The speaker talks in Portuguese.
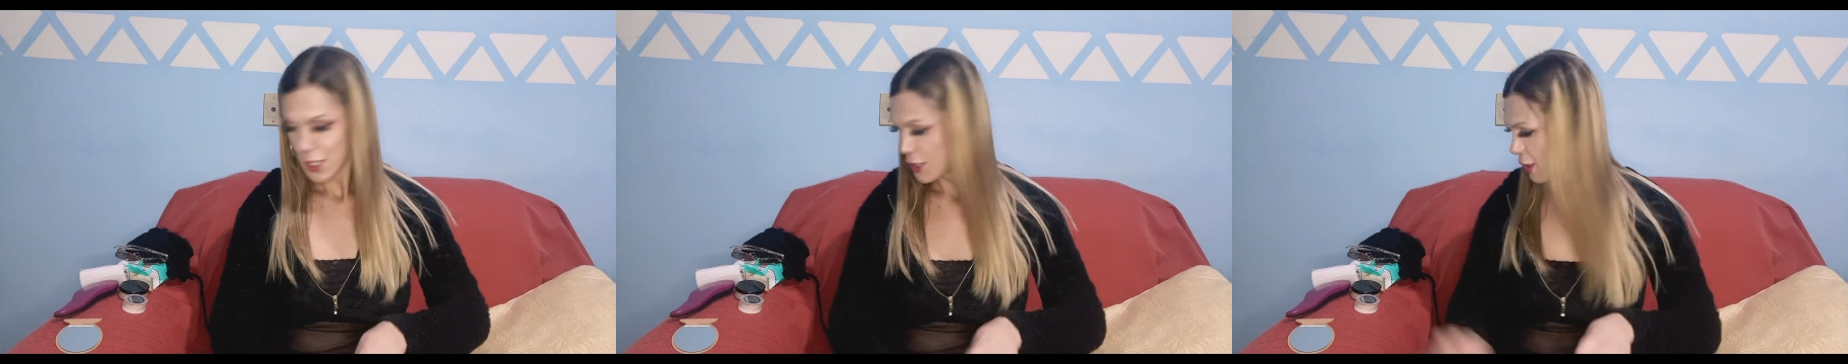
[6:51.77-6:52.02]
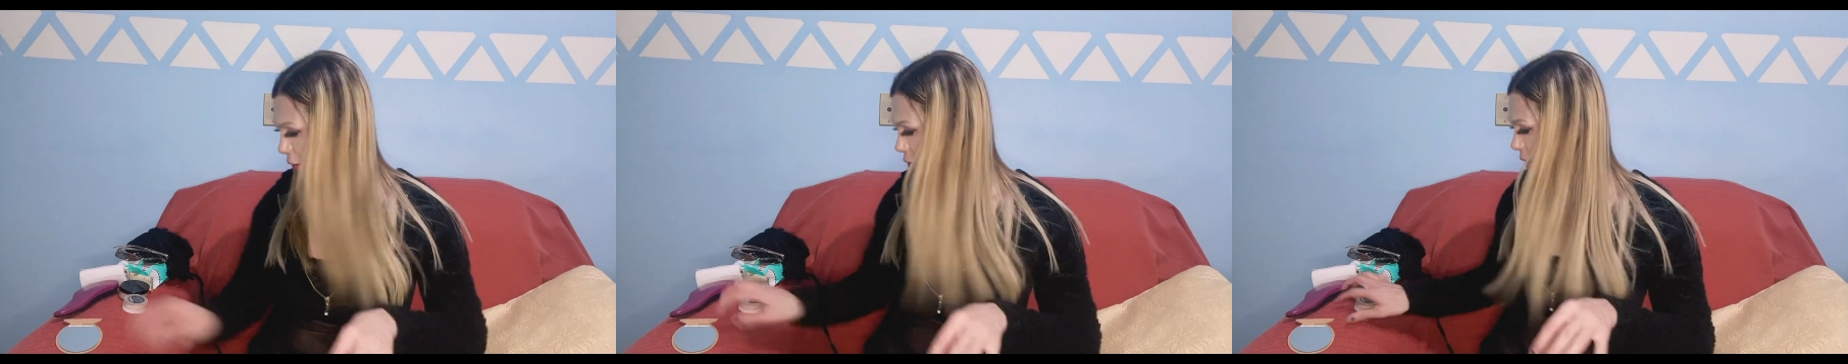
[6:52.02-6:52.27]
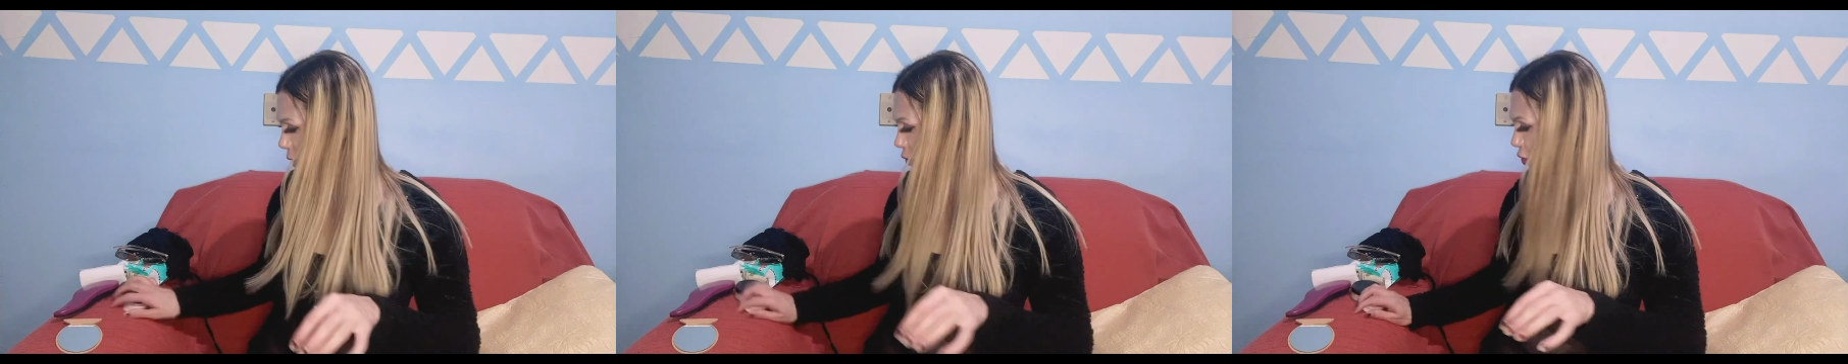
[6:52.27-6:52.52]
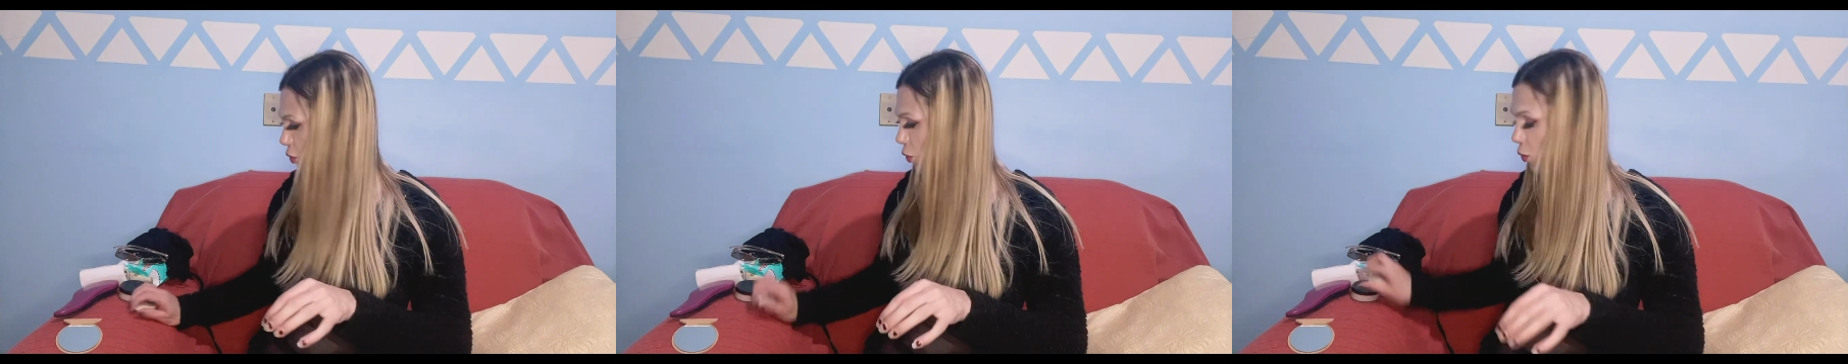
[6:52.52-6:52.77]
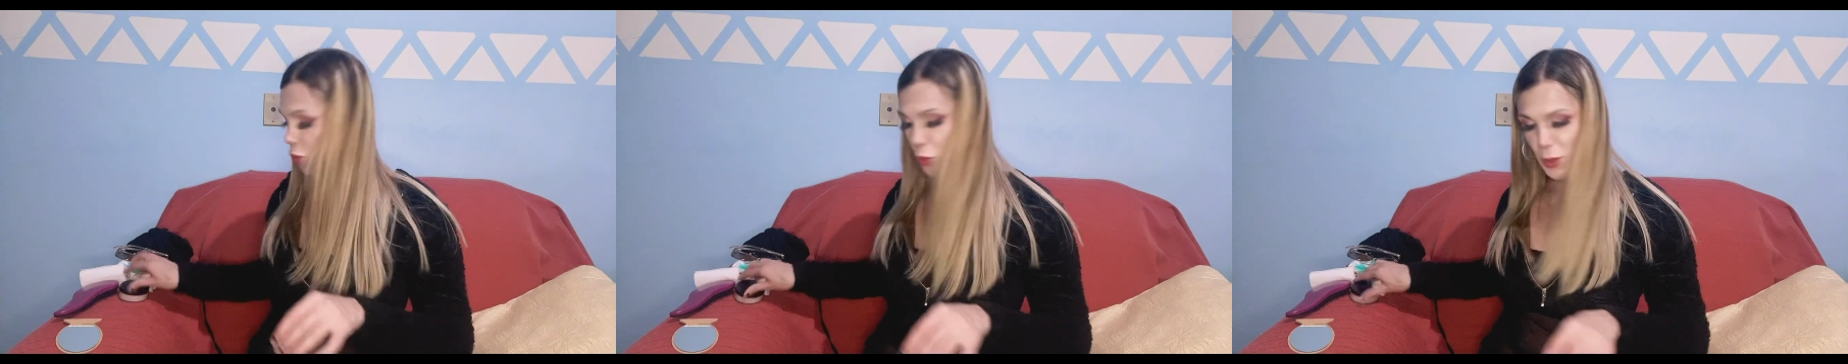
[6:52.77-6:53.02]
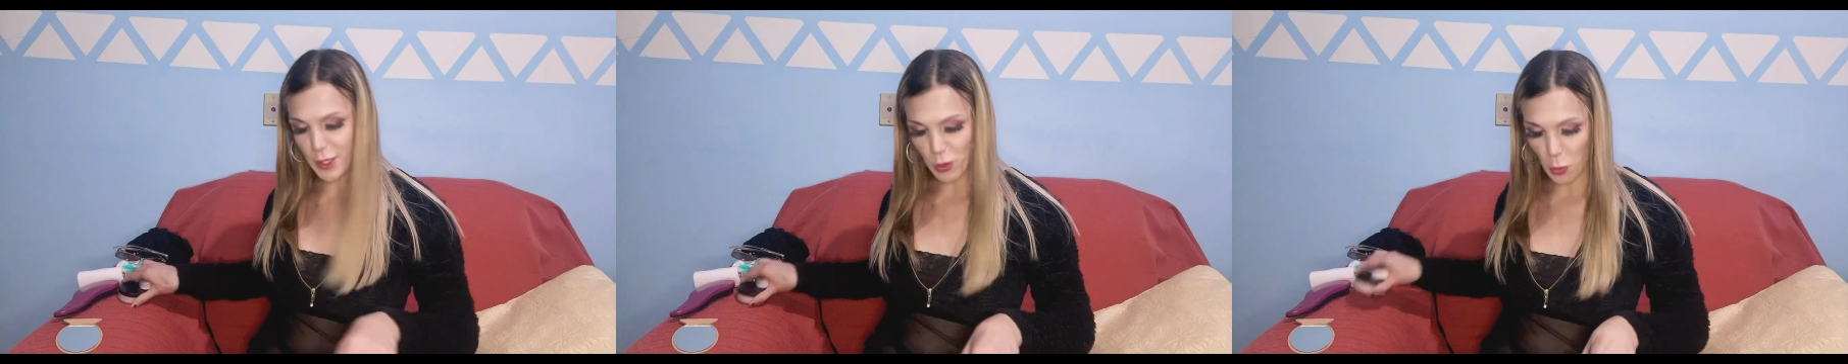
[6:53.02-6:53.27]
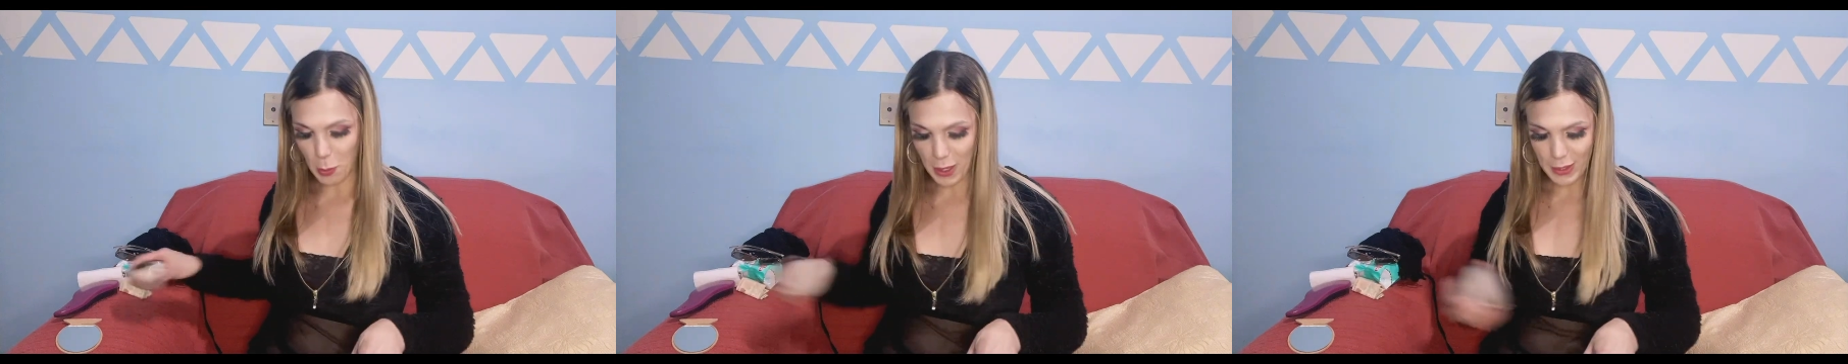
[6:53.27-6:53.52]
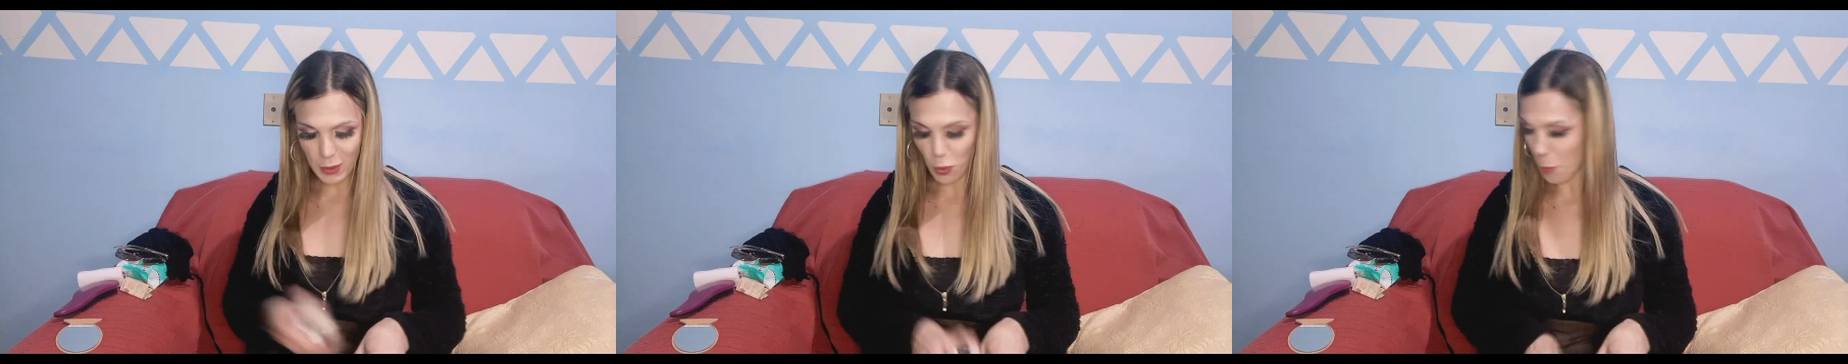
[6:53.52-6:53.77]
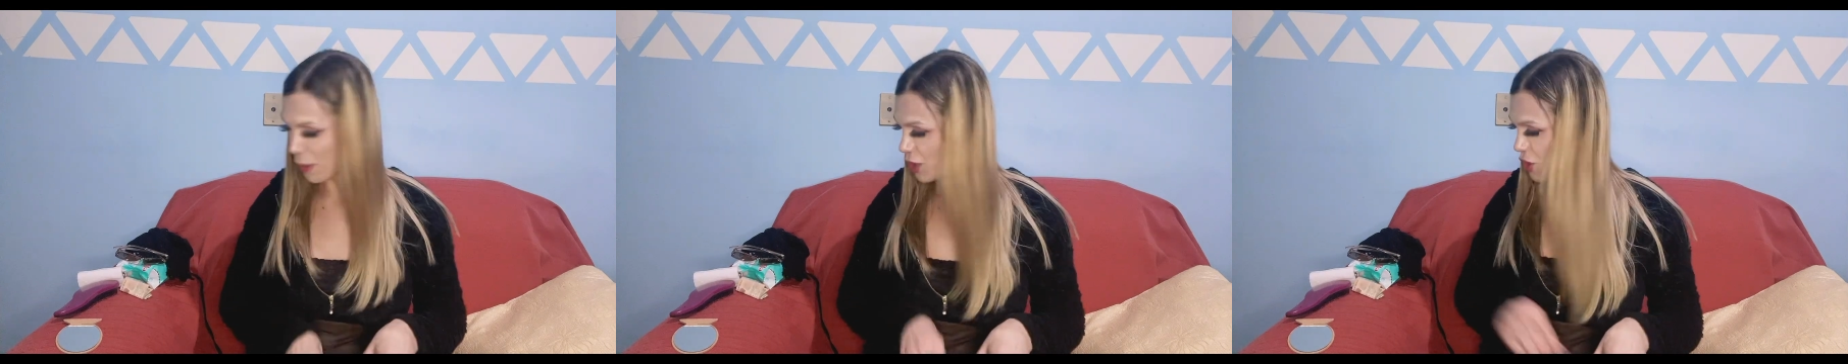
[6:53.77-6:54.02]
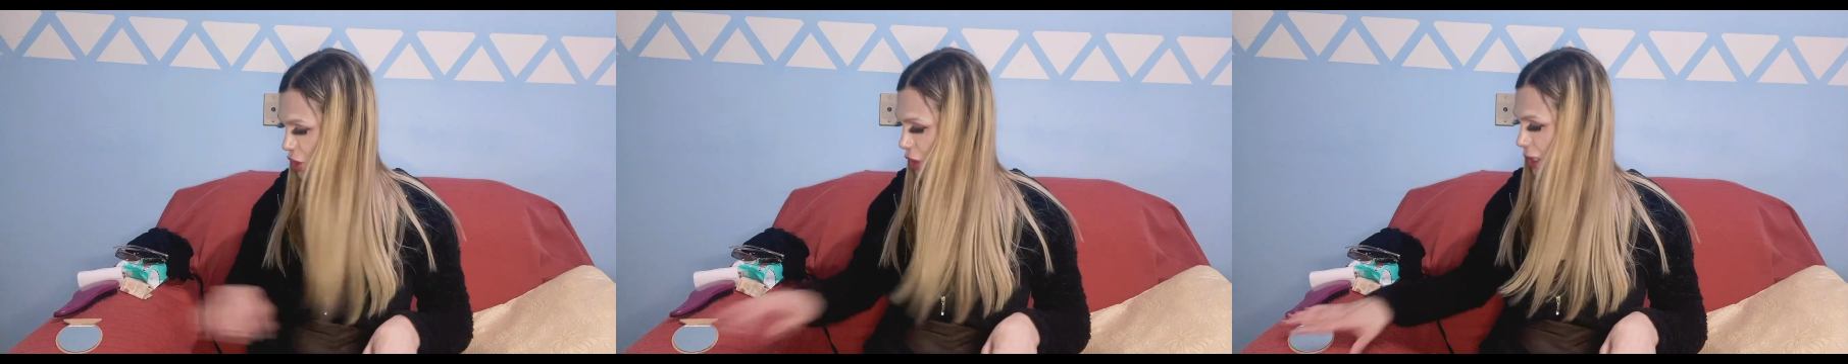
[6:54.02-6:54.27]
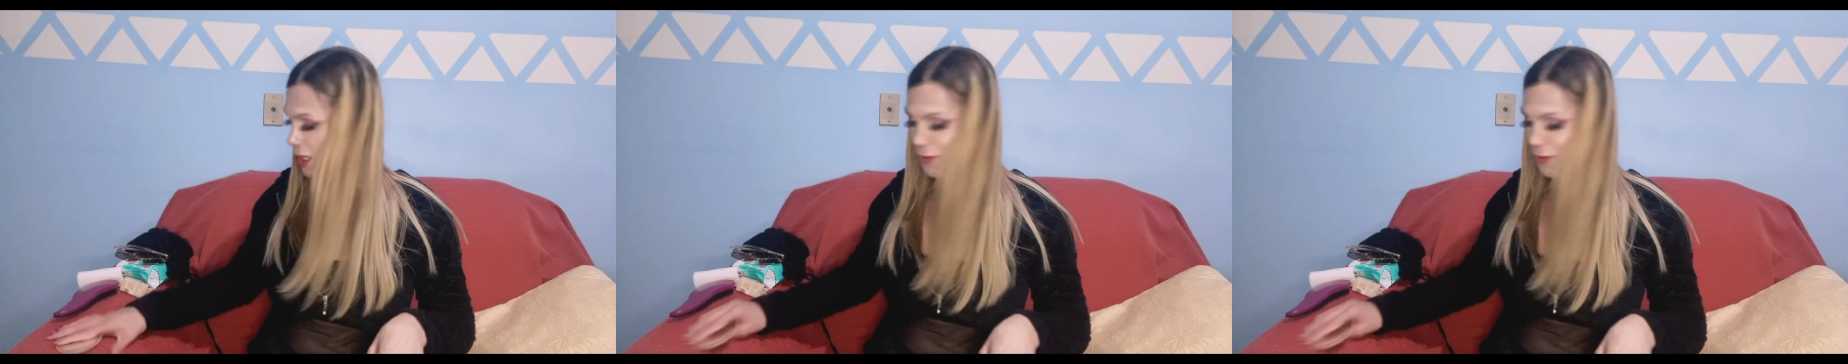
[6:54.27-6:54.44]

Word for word: Se você gostou, curta, comenta, compartilha,